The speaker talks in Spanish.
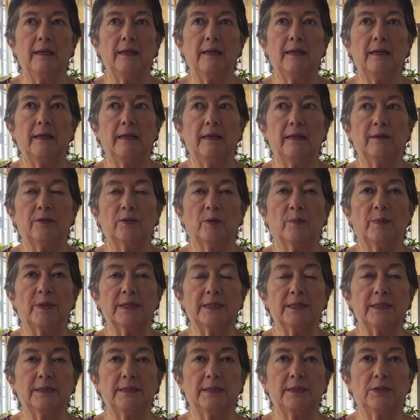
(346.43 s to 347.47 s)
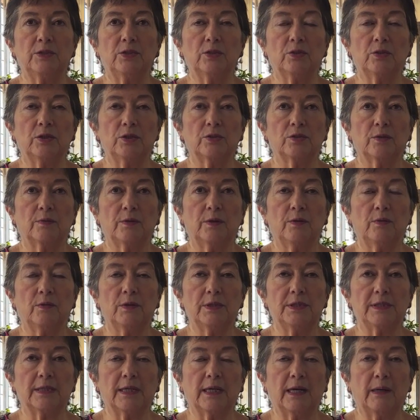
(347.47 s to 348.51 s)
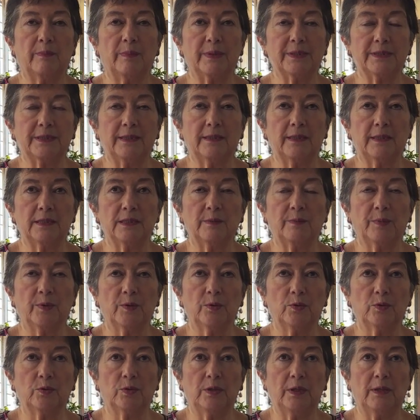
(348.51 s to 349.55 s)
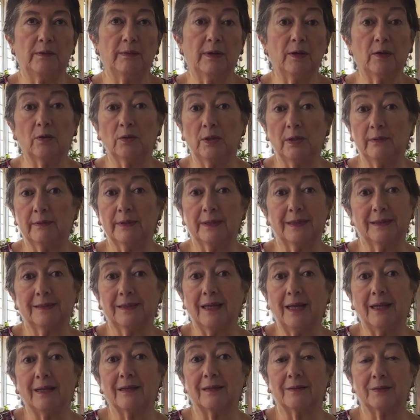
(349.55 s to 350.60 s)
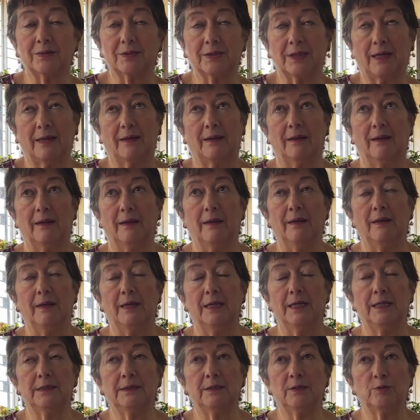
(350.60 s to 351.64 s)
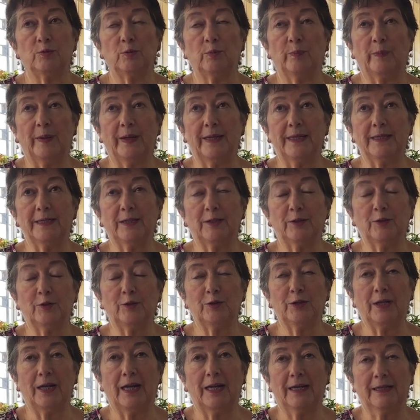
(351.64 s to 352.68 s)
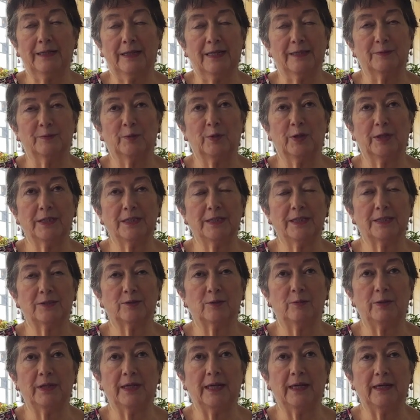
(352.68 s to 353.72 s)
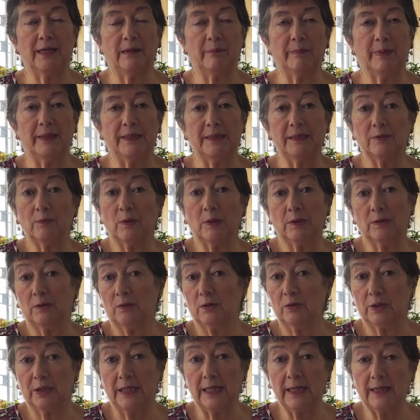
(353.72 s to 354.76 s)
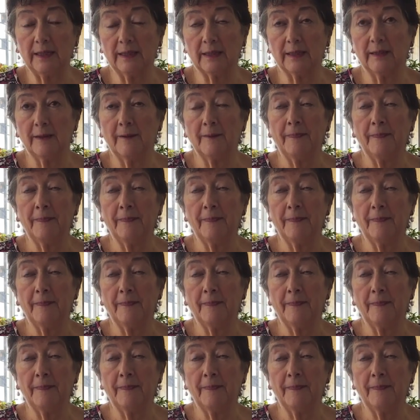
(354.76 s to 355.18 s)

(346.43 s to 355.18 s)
eh, tomar decisiones sobre nuestra capacidad reproductiva con libertad. O sea, este es un país en donde a las mujeres las obligan a parir cuando no quieren.